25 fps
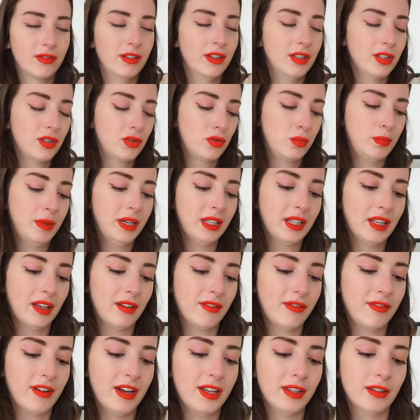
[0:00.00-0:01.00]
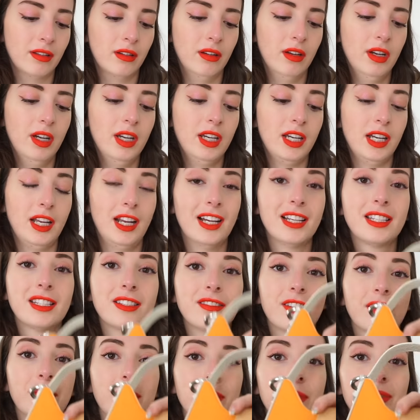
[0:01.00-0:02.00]
je suis pas très fan. Et là
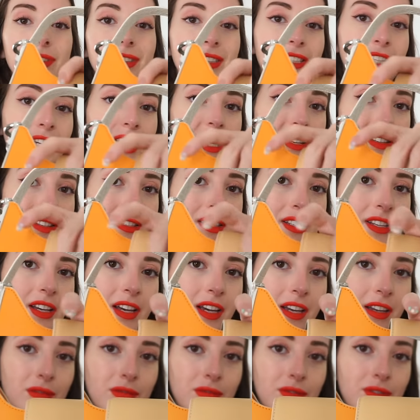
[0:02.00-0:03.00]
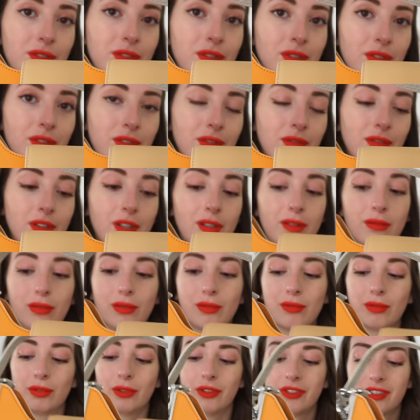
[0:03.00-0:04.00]
c'est vraiment très discret. Donc euh, voilà,
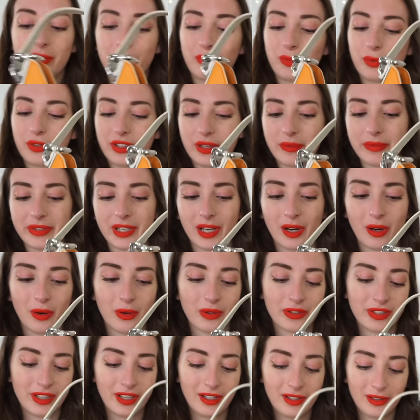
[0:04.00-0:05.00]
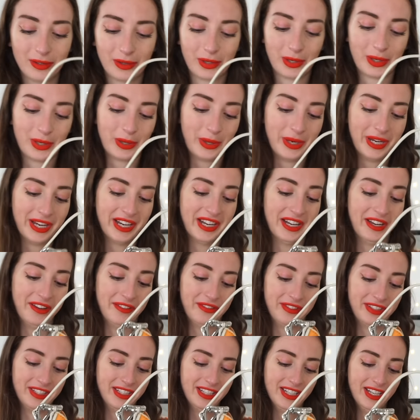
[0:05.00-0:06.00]
trop contente, c'est mon deuxième sac Lancel, je suis
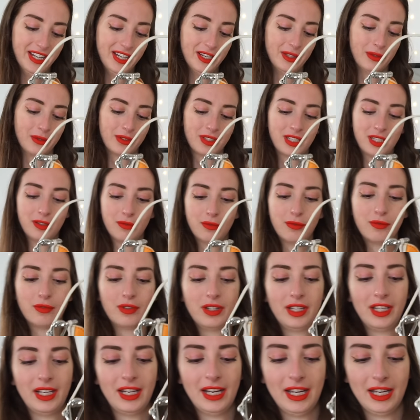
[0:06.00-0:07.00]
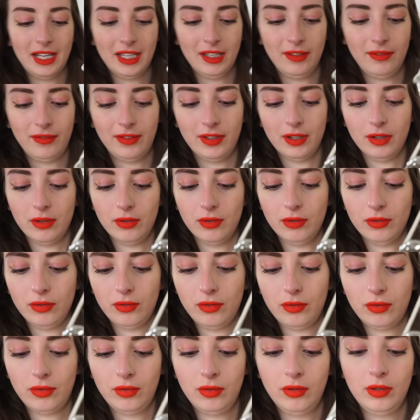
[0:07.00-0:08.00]
ravie. Donc si vous voulez la
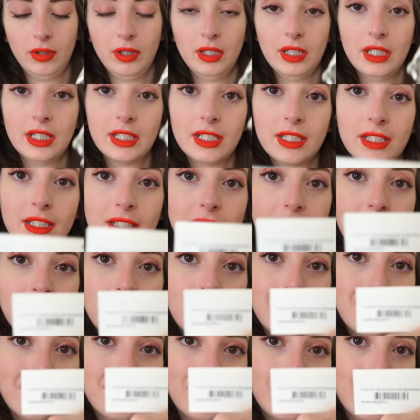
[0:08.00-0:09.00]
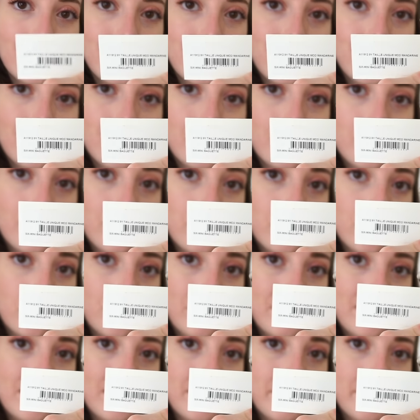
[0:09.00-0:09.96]
référence, c'est celui-ci.